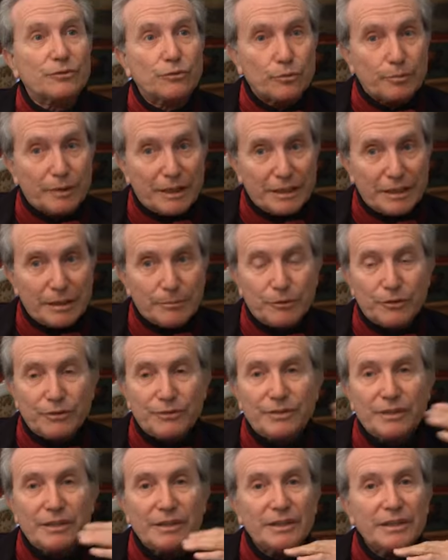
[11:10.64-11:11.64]
stupende
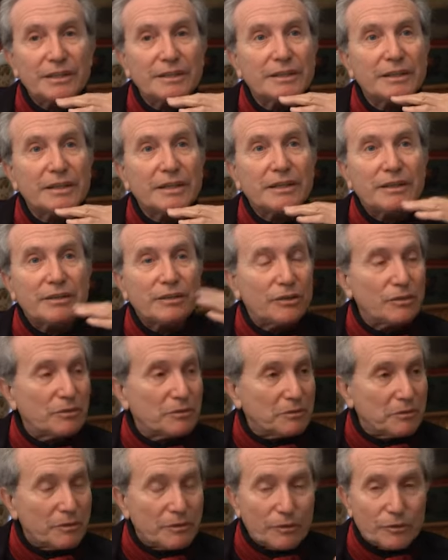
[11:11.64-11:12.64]
poesie. Io
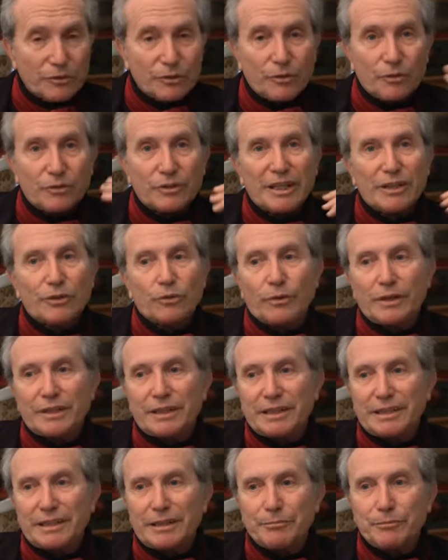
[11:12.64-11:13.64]
ho ricordato
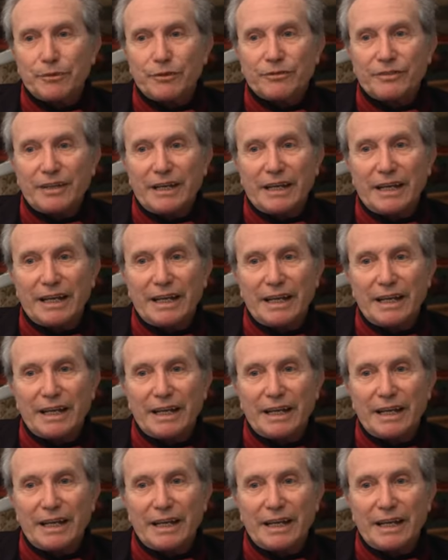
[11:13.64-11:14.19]
qualche tempo fa